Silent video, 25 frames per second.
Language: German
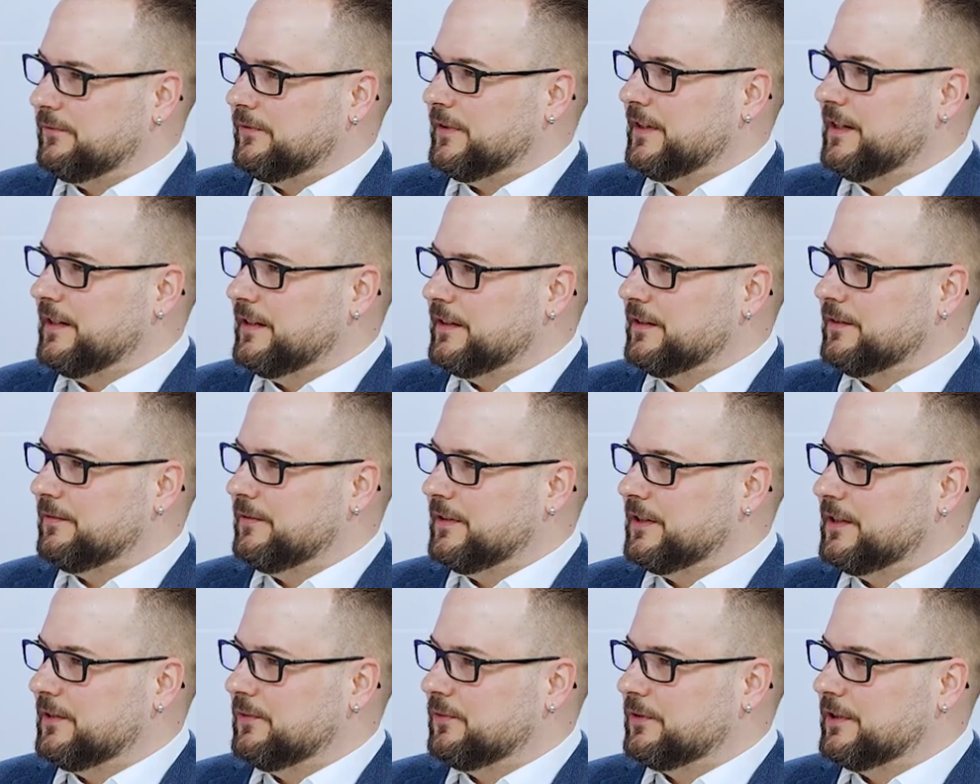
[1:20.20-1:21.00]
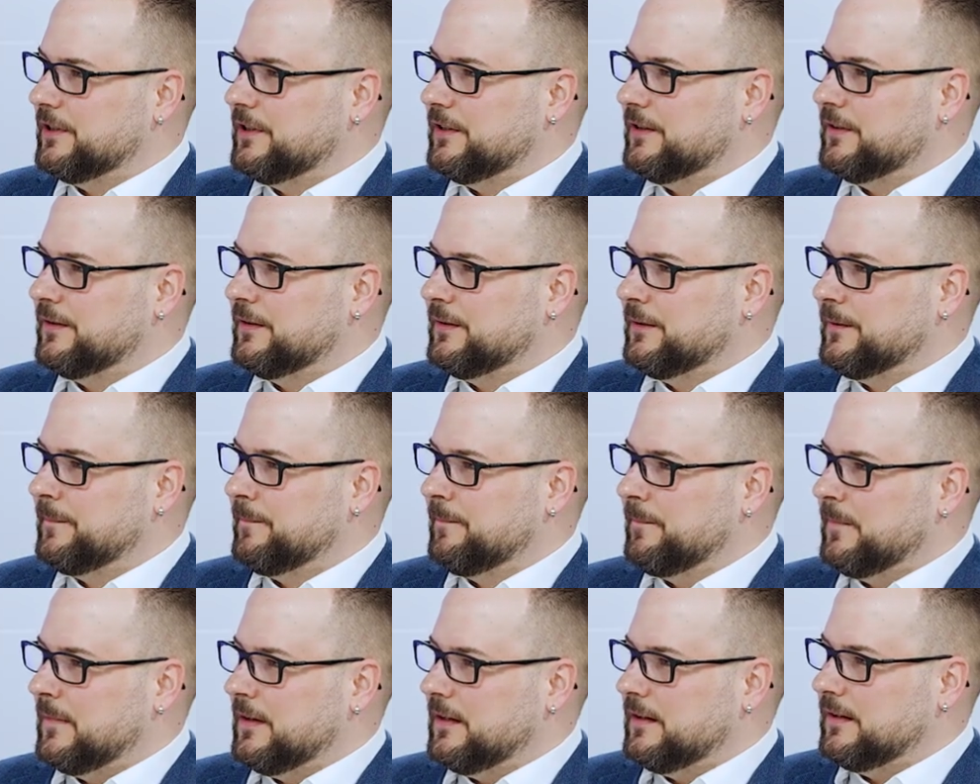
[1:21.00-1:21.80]
Fehlentwicklungen,
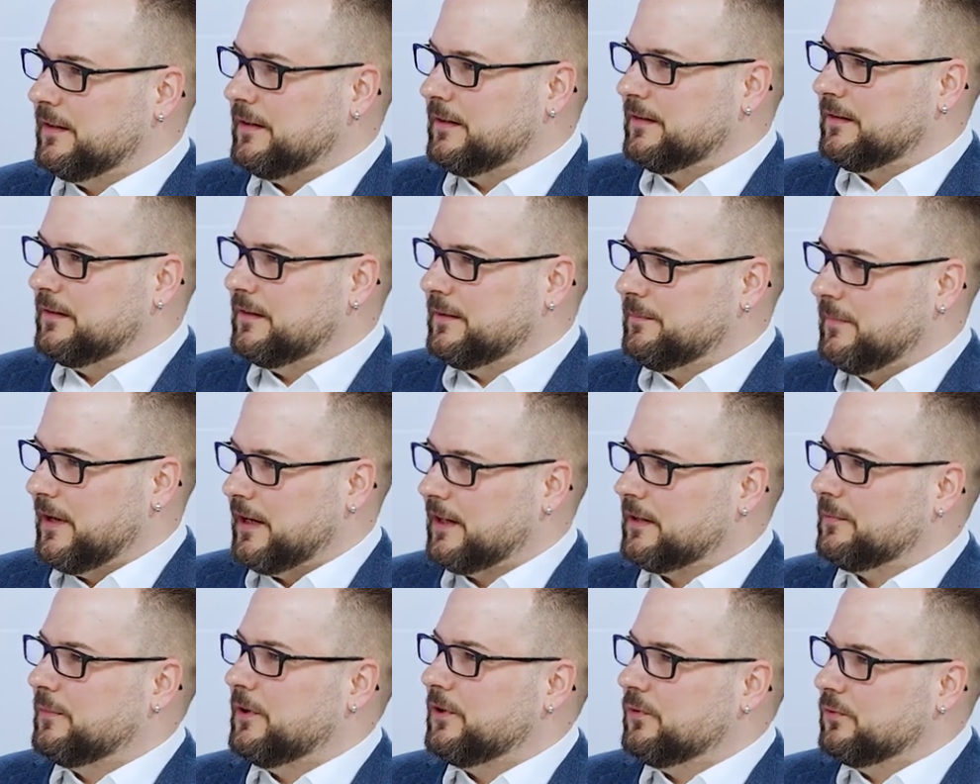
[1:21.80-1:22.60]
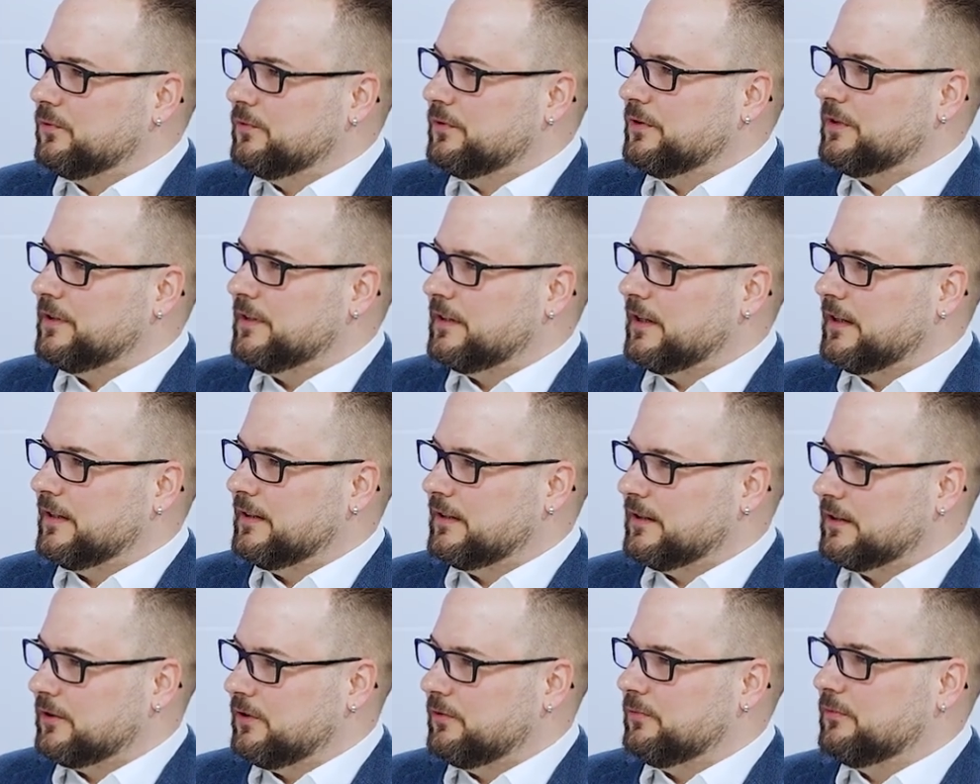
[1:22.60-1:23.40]
äh, die merkt man unten
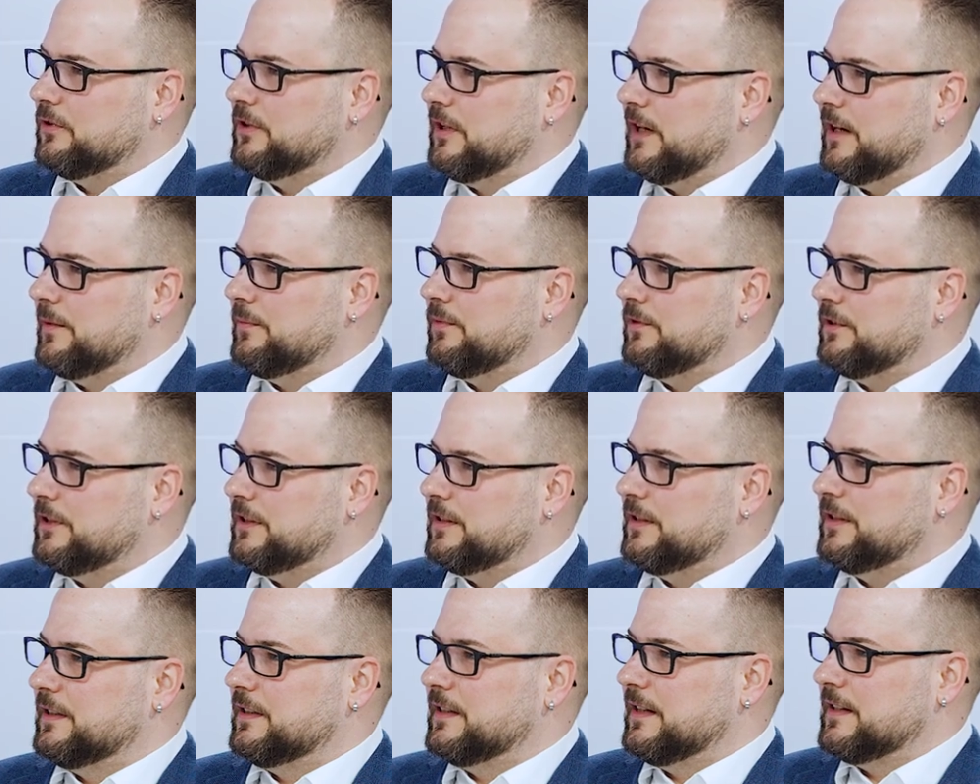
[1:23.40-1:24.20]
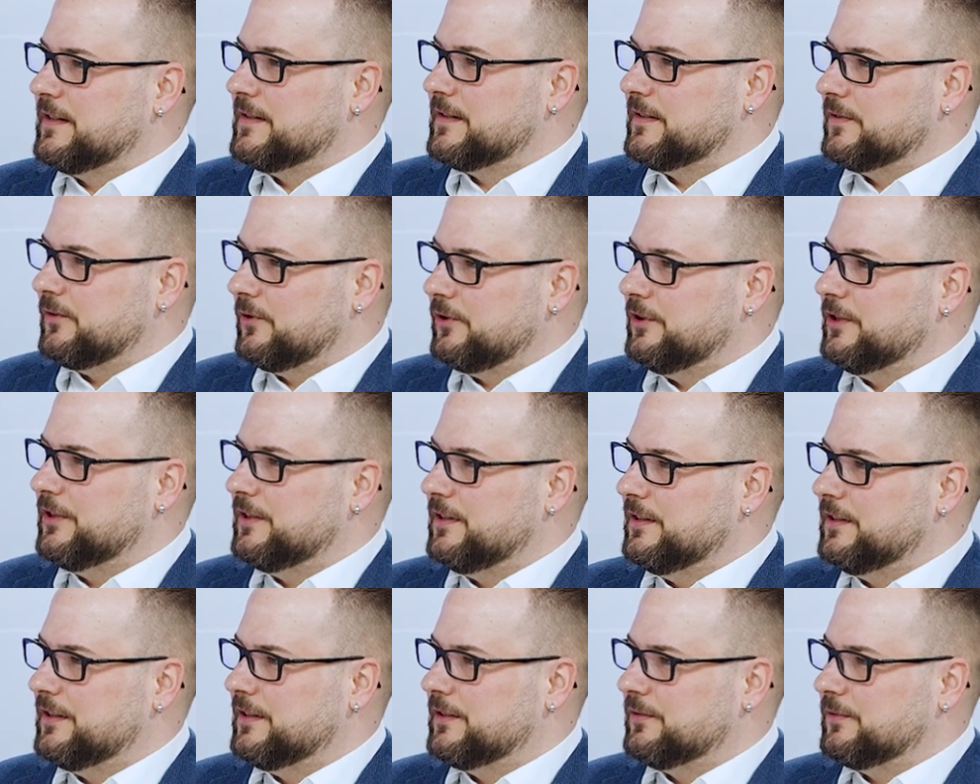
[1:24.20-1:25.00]
in der Kommunalpolitik ganz
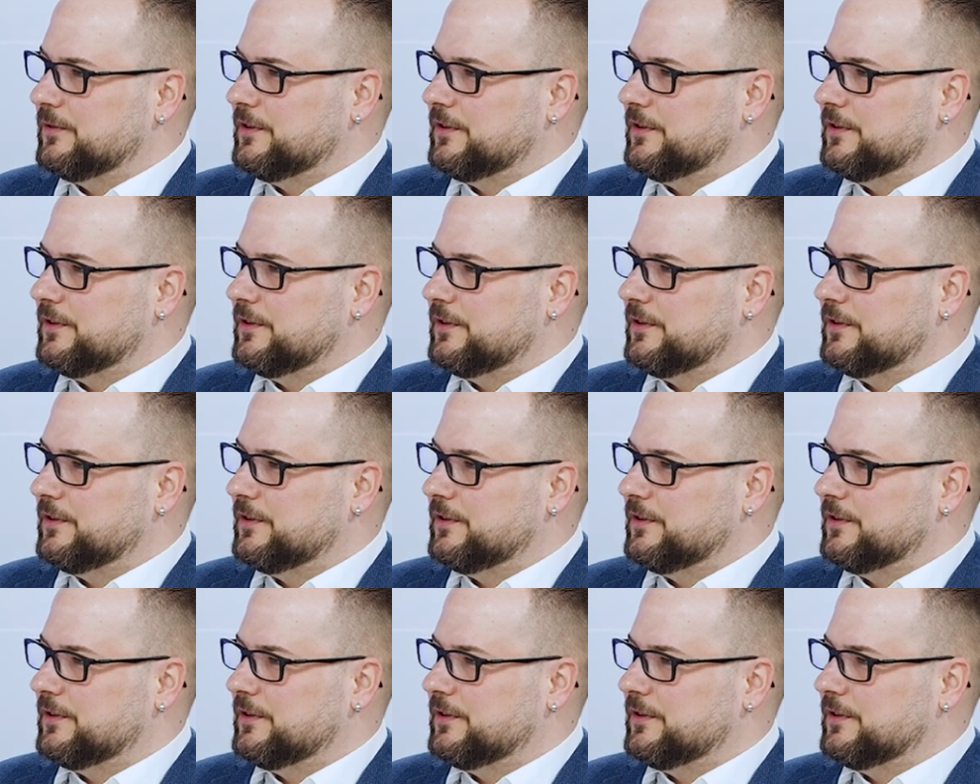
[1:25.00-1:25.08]
deutlich.